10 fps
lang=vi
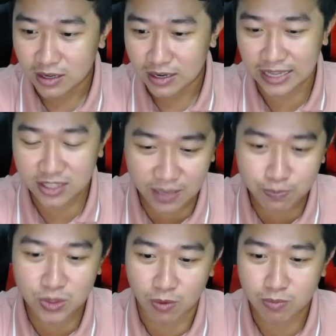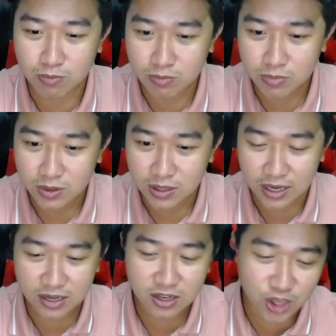lại tiếp tục uh,
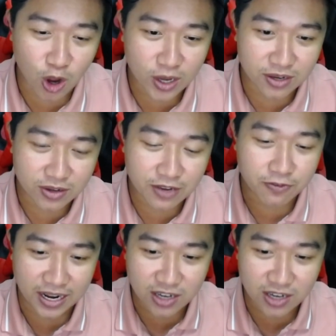cho cái người kia phản